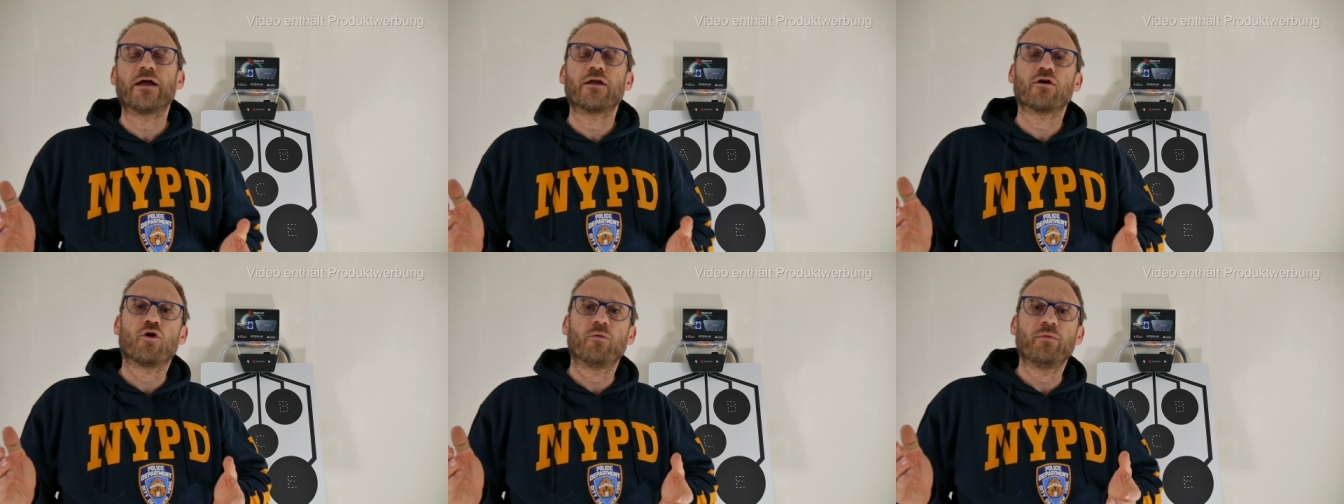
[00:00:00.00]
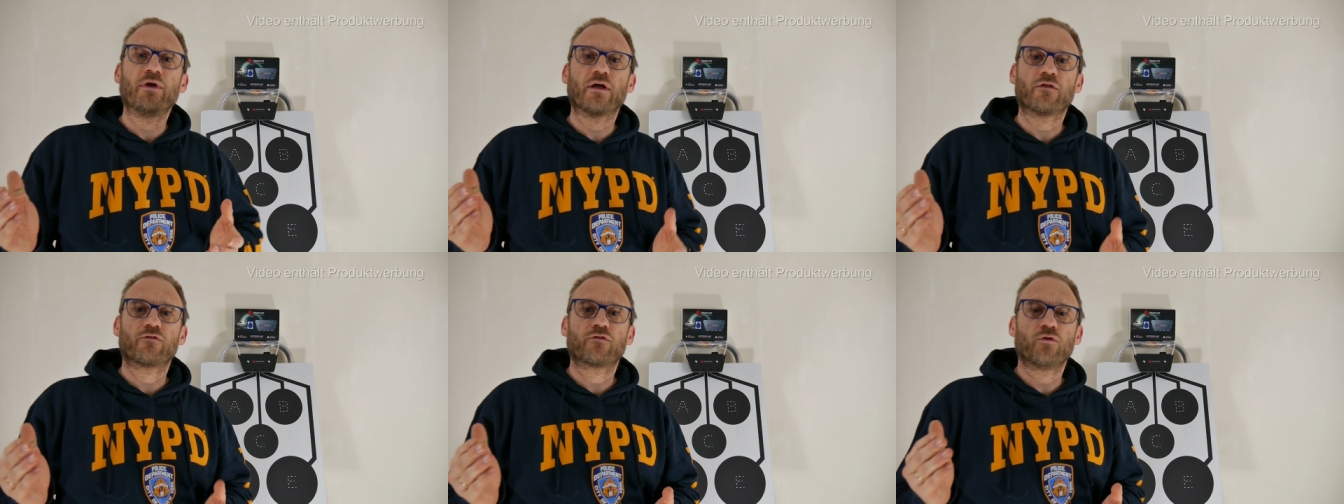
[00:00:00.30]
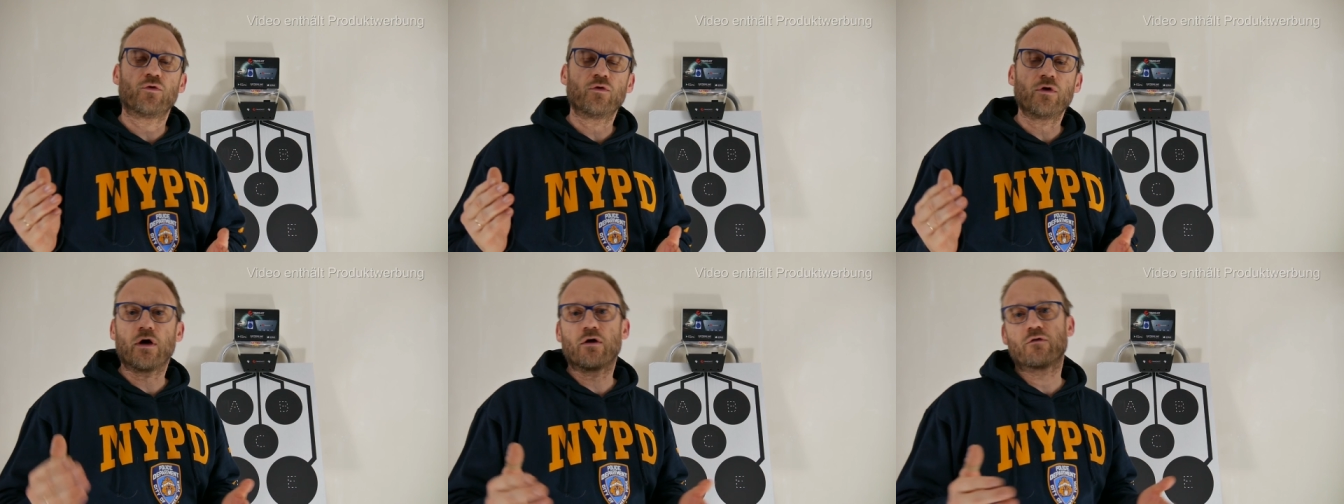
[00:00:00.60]
eine
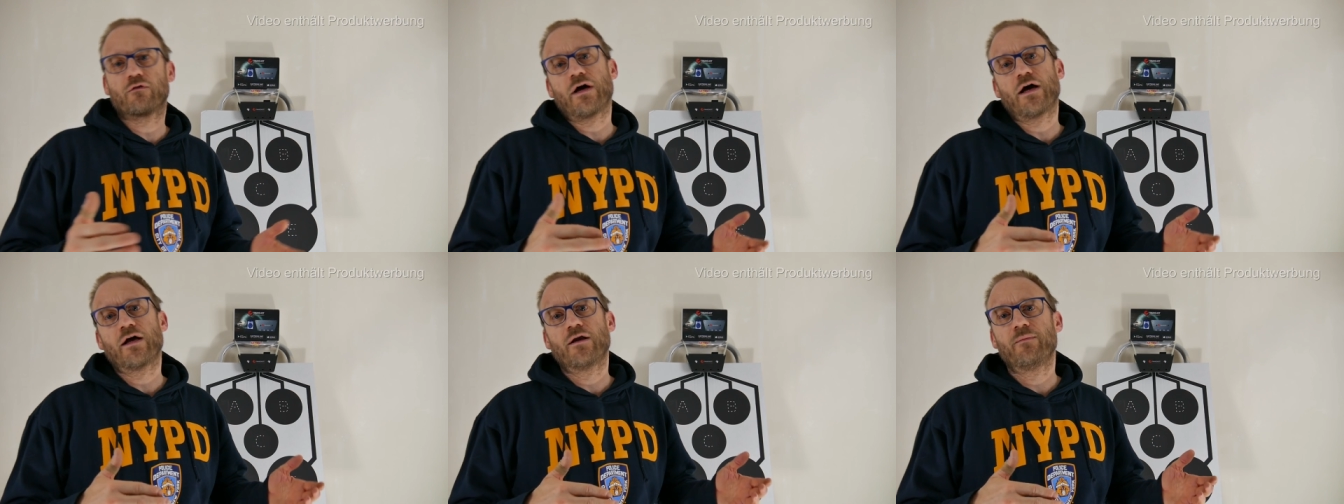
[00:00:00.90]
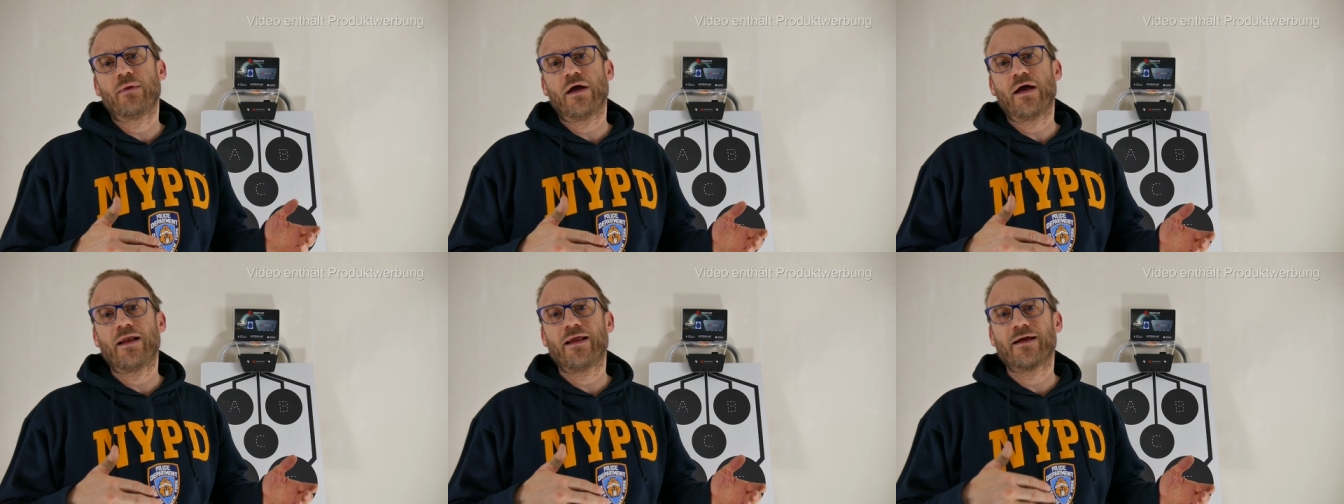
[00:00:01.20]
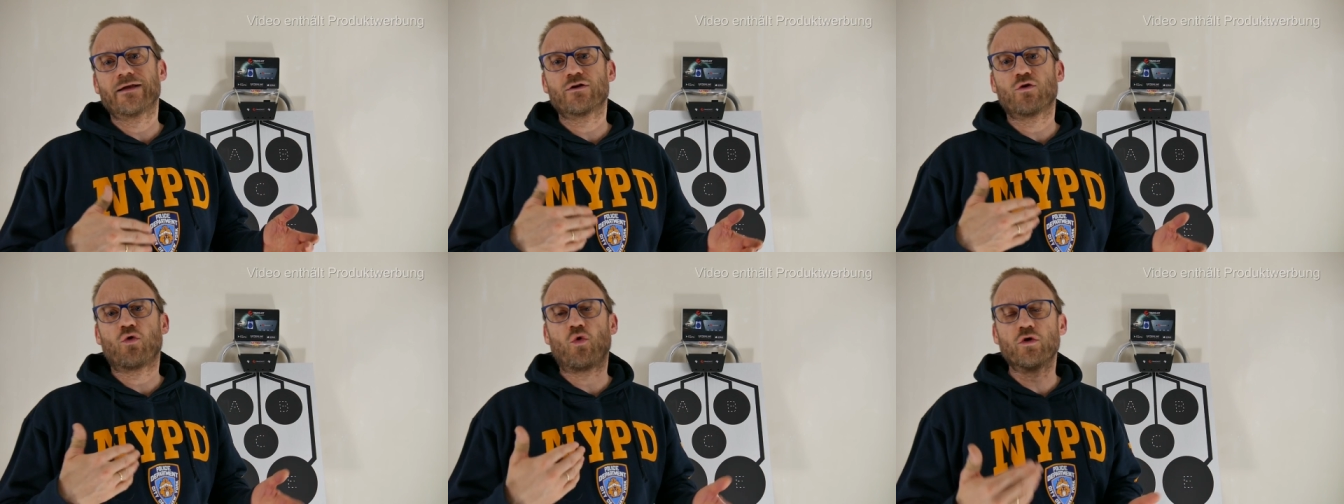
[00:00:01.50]
Kombination aus einem
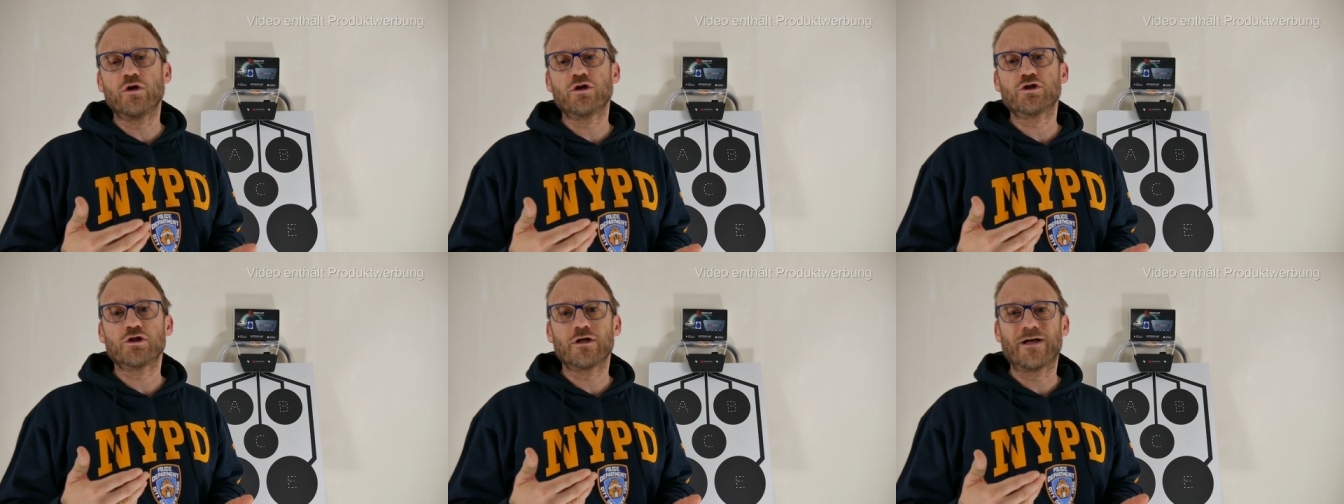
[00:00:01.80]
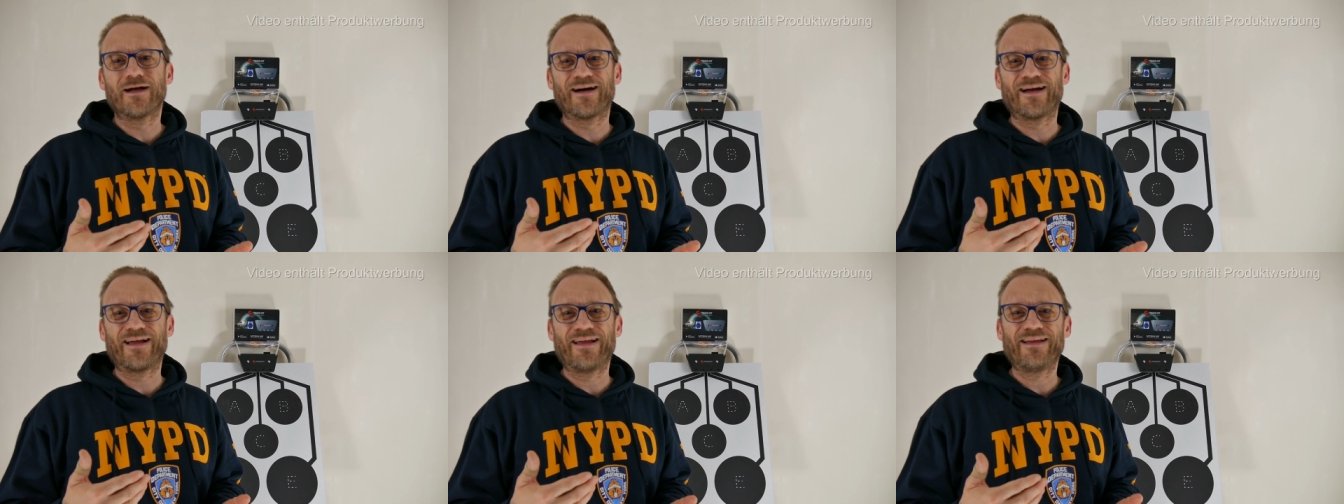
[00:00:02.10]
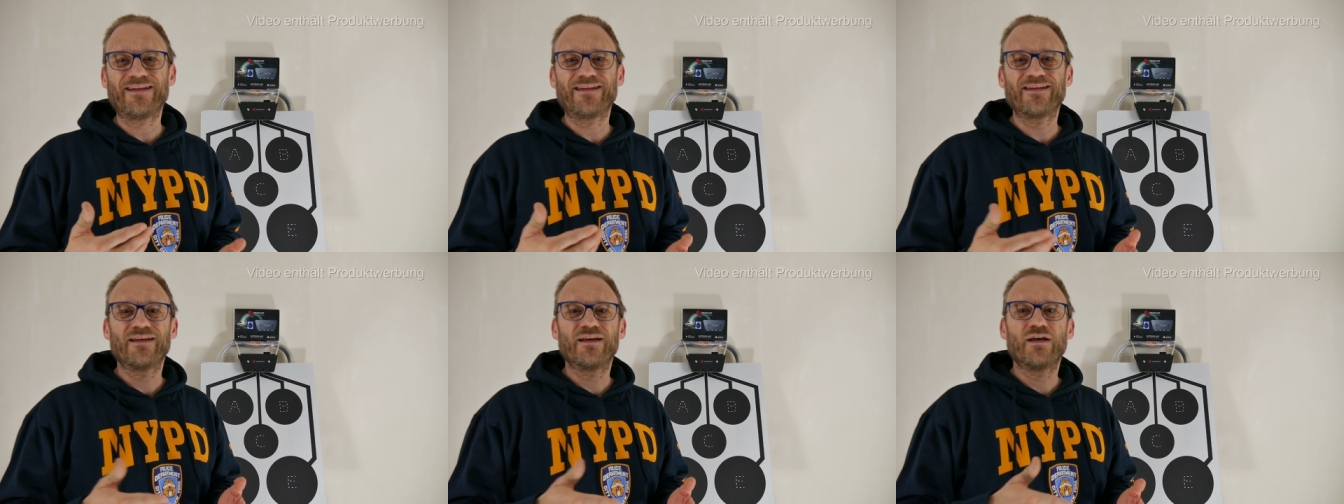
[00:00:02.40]
elektronischen
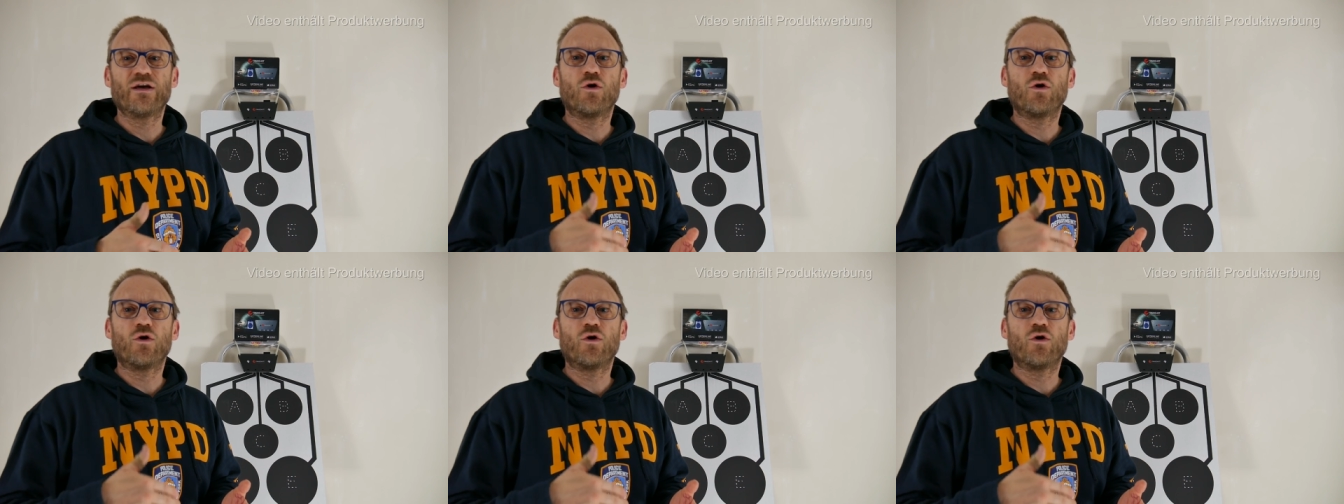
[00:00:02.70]
Gerät